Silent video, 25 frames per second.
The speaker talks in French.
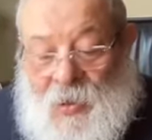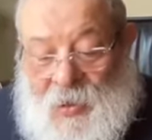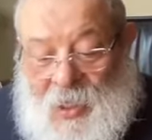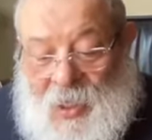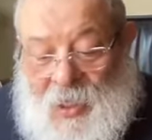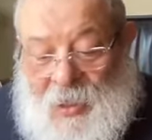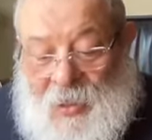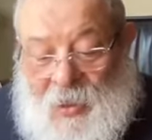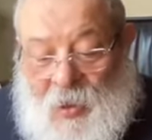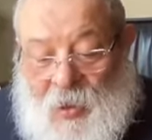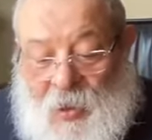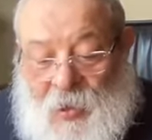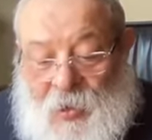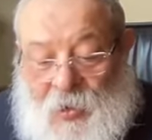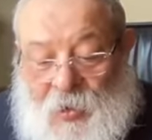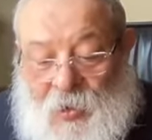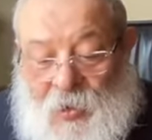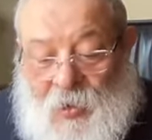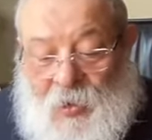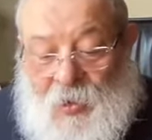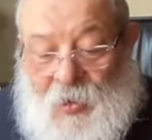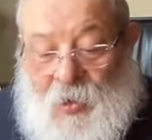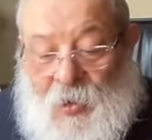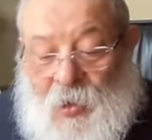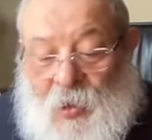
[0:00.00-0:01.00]
d'accord,
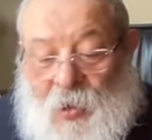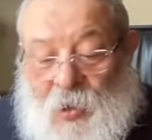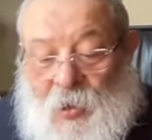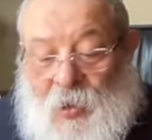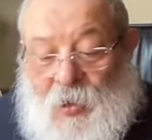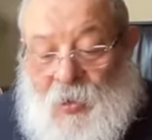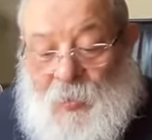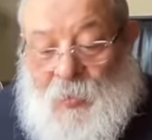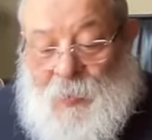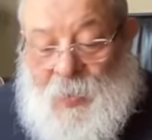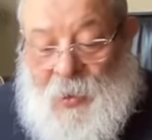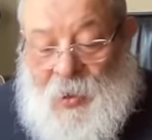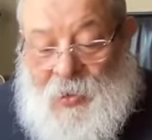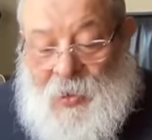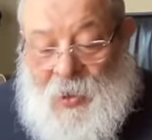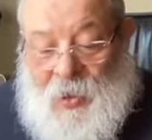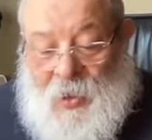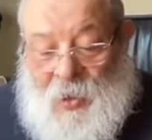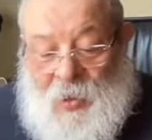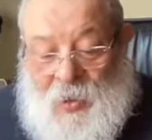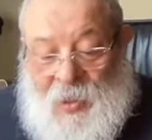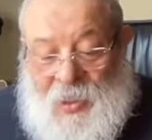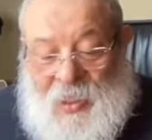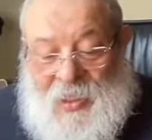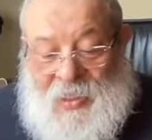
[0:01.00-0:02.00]
que
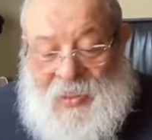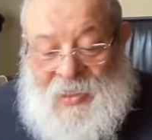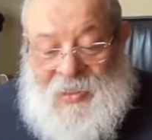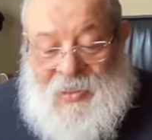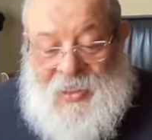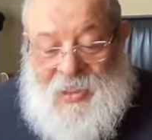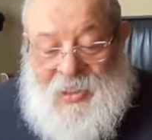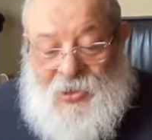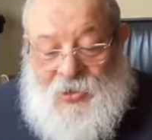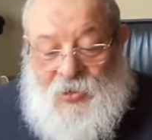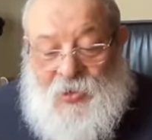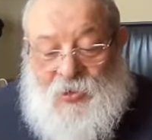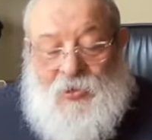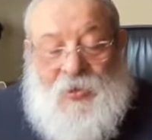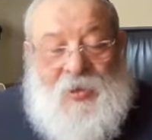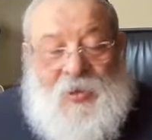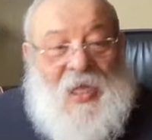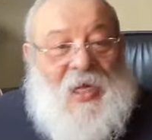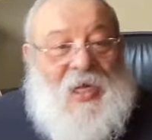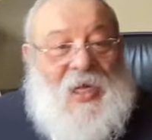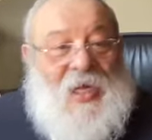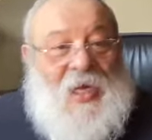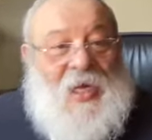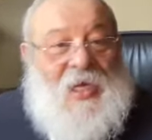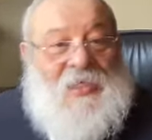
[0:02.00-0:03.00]
pendant les six jours de la
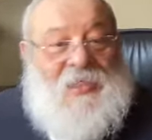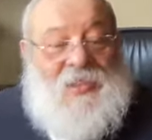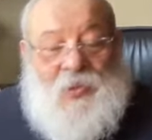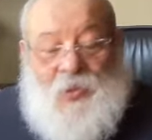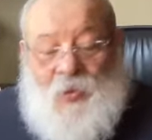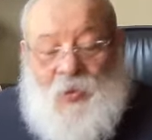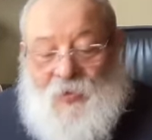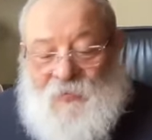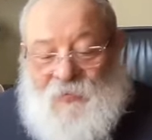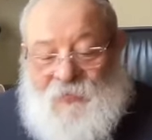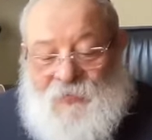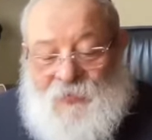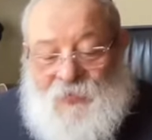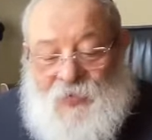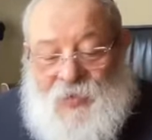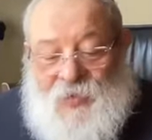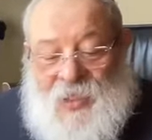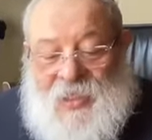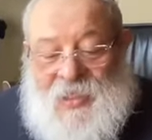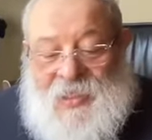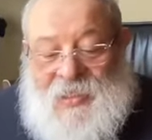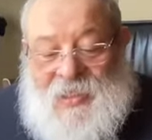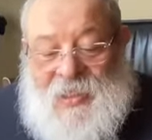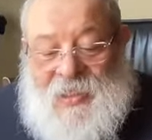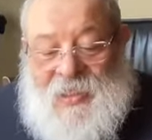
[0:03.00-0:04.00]
création, fut
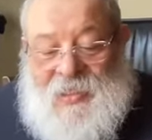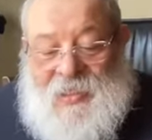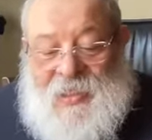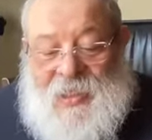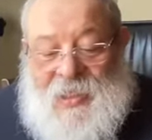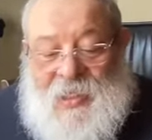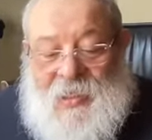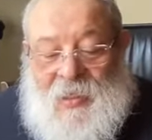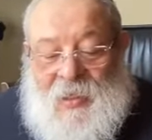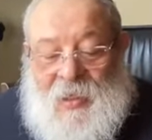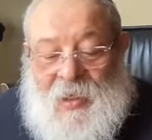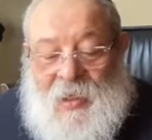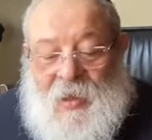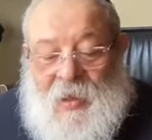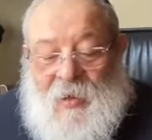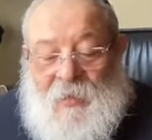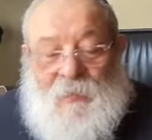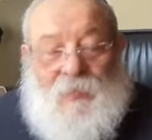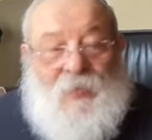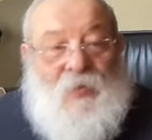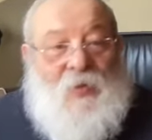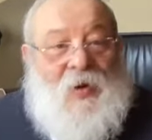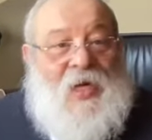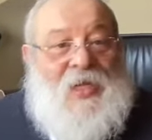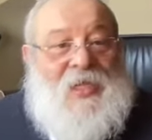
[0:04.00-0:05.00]
nécessaire
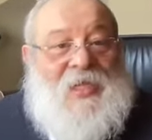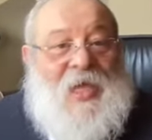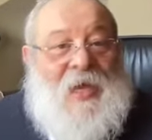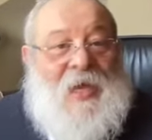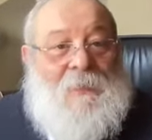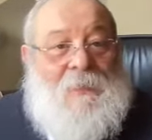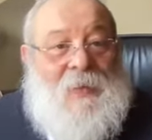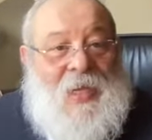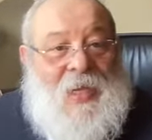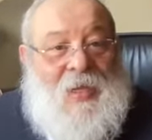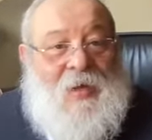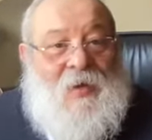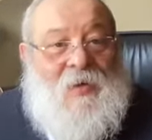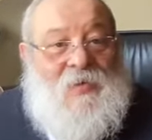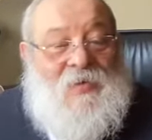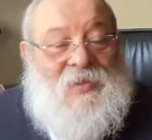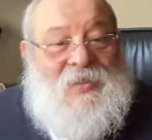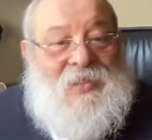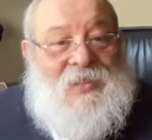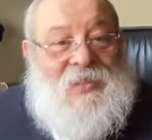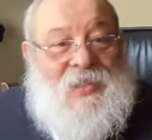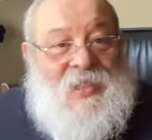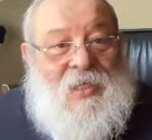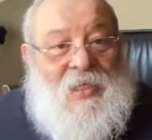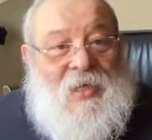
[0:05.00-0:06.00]
pour établir
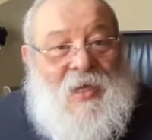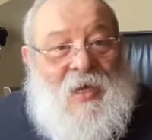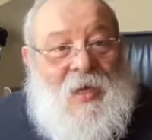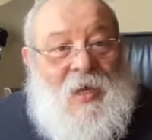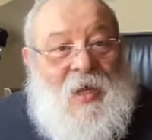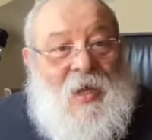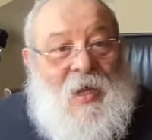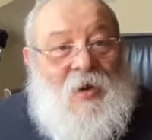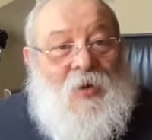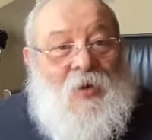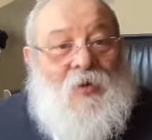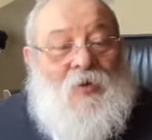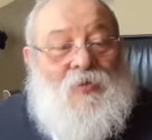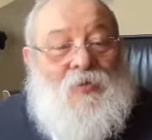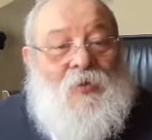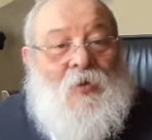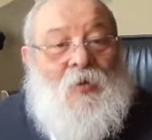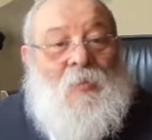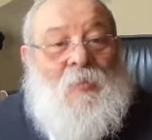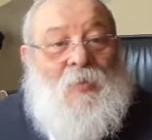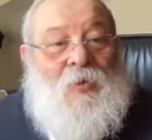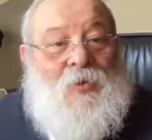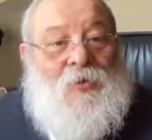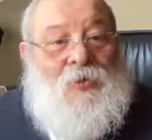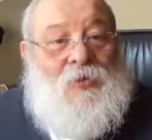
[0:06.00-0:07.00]
aussi le
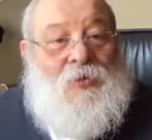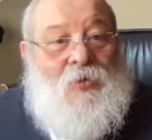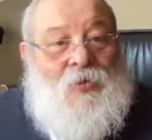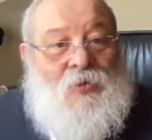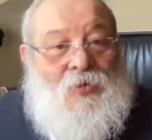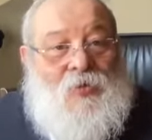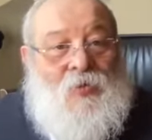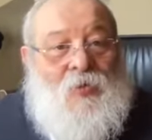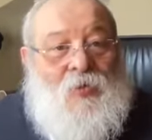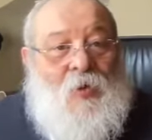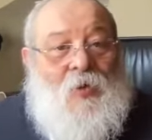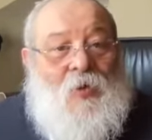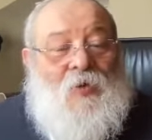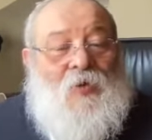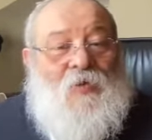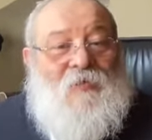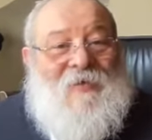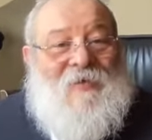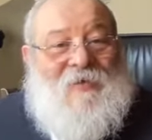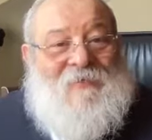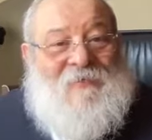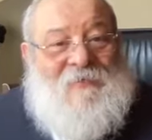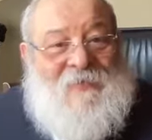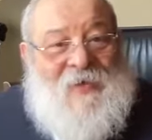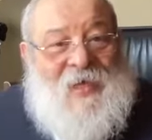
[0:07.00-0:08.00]
nombre de tours que
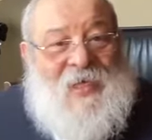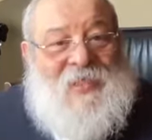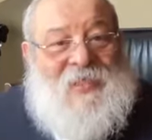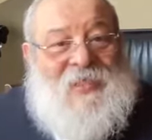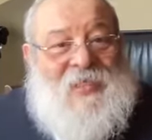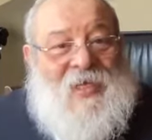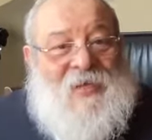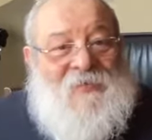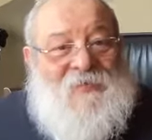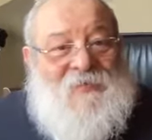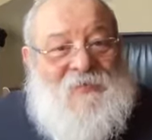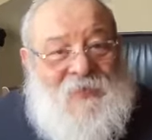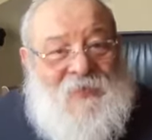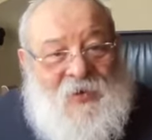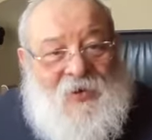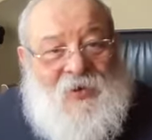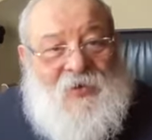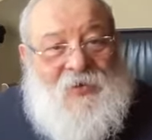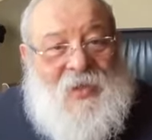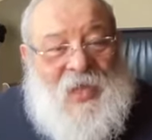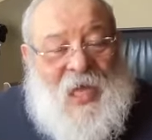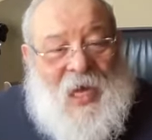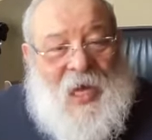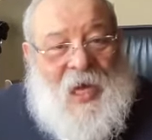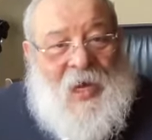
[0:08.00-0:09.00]
va faire cette feuille
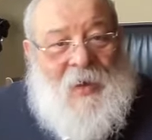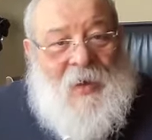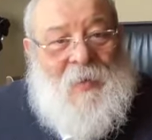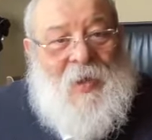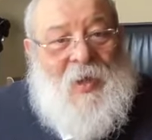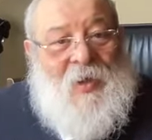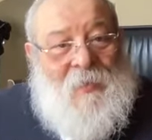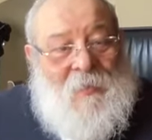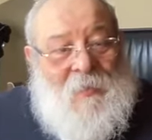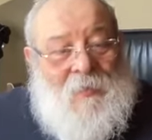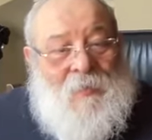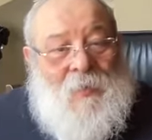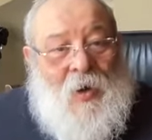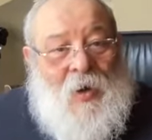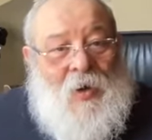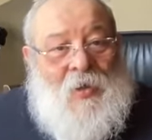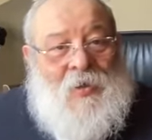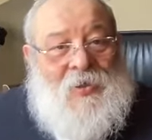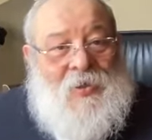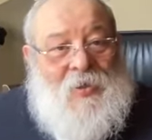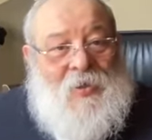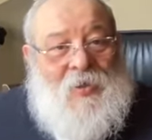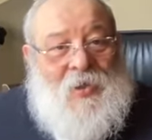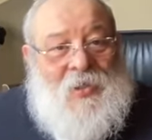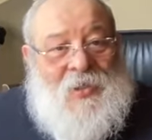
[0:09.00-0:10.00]
d'arbre
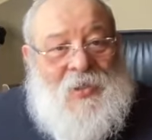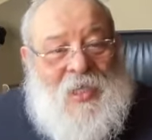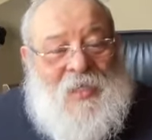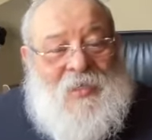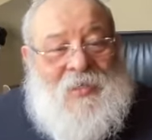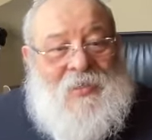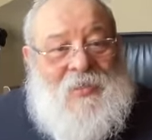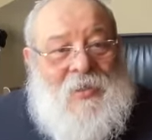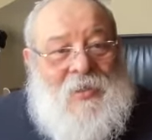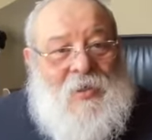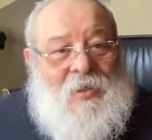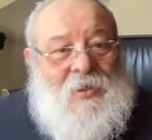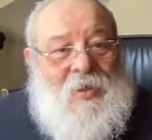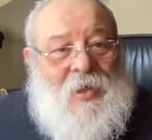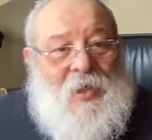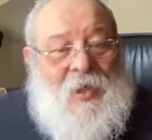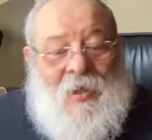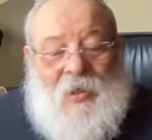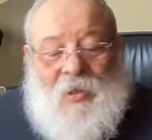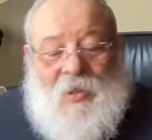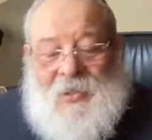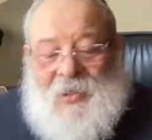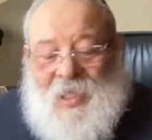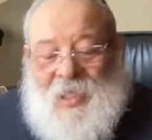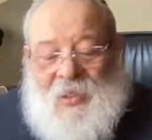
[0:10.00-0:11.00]
morte quand elle sort,
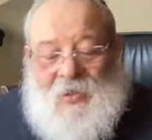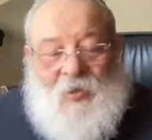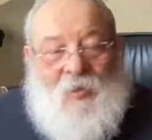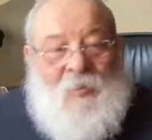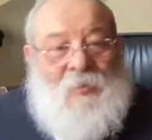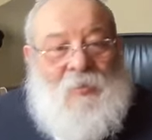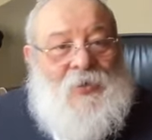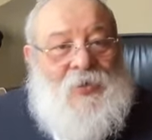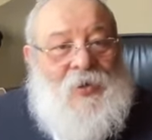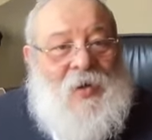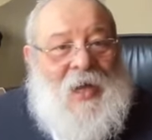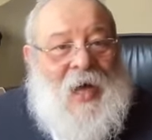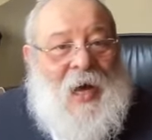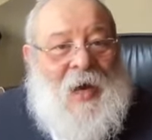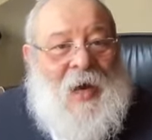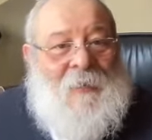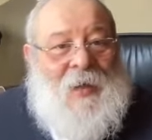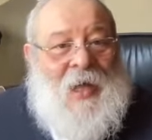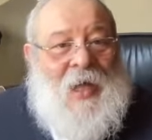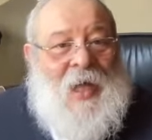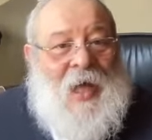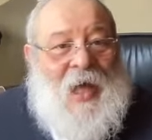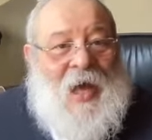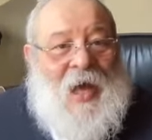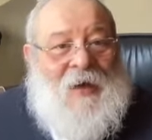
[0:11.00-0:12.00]
quand elle tombe de
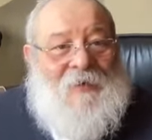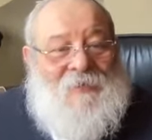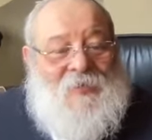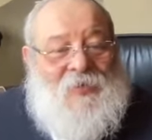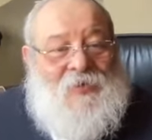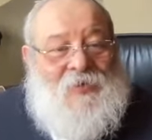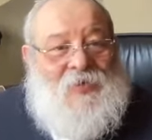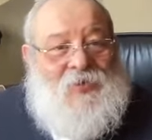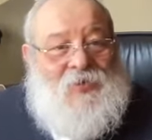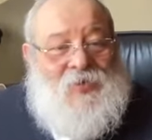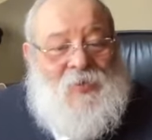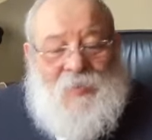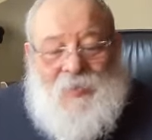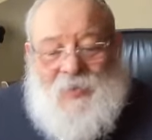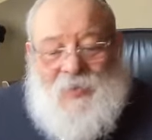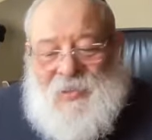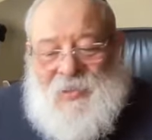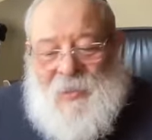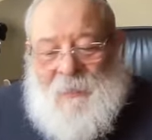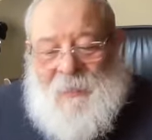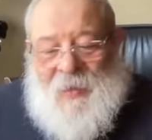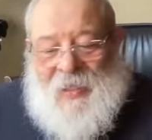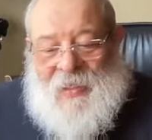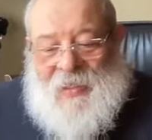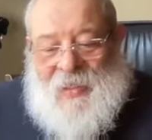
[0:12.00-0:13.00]
l'arbre, avant de se
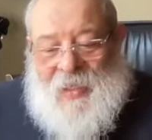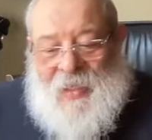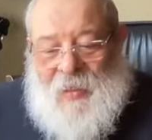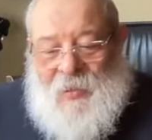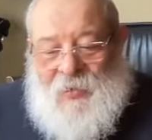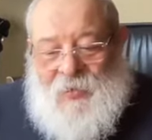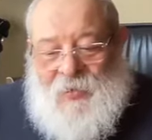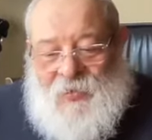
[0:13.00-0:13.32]
poser par terre.